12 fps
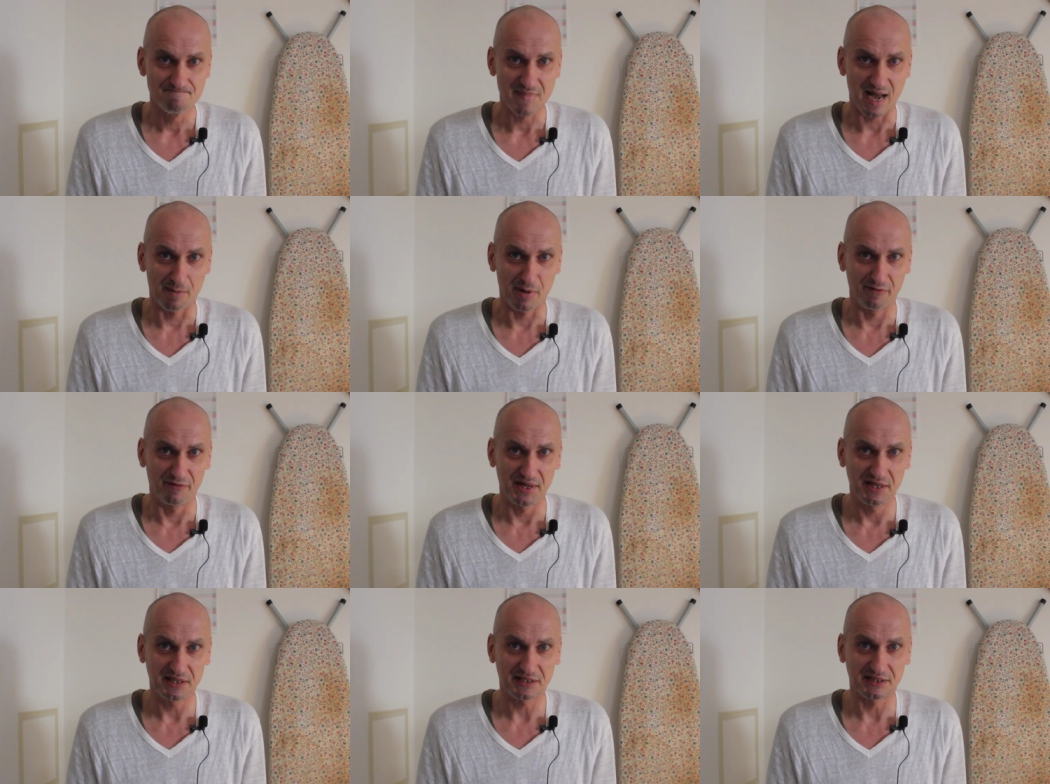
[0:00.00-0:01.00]
Aber
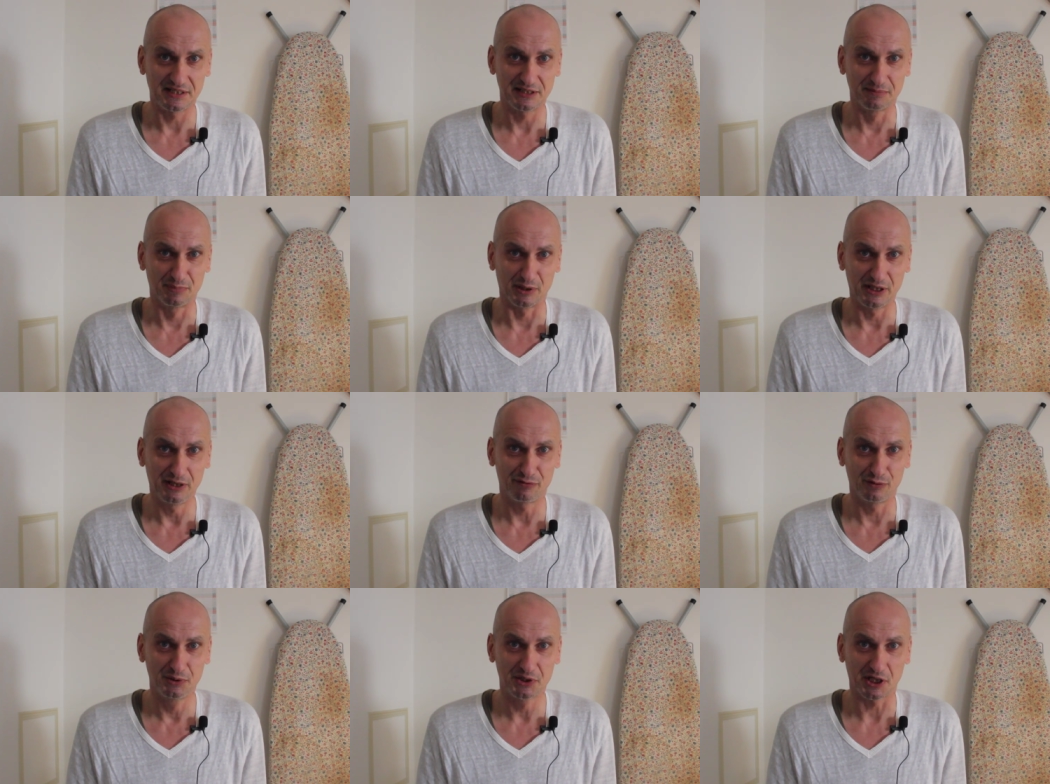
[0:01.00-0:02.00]
wenn ich diesen Brief
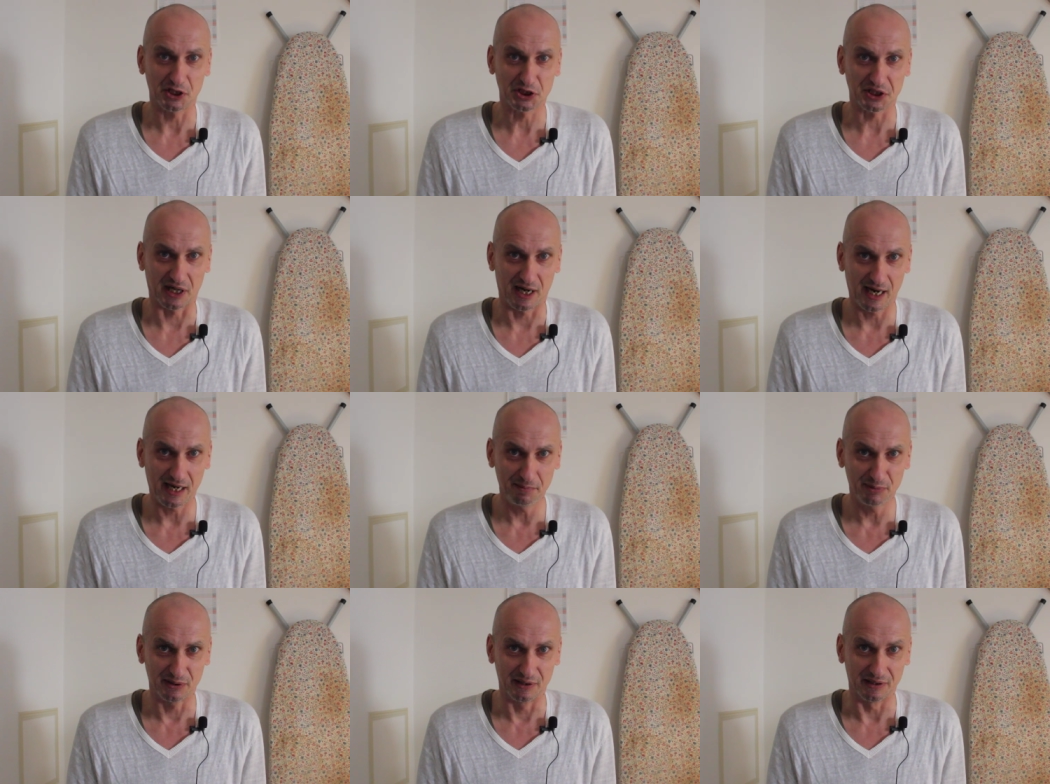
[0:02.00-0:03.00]

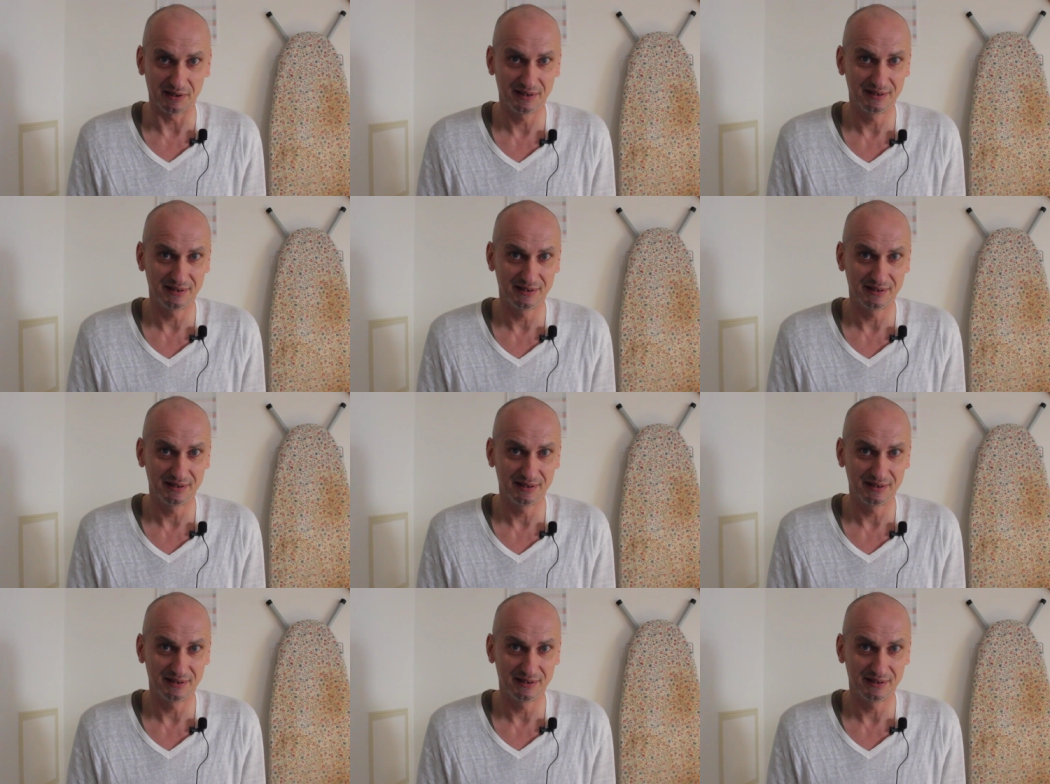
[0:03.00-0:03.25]
unterschreibe,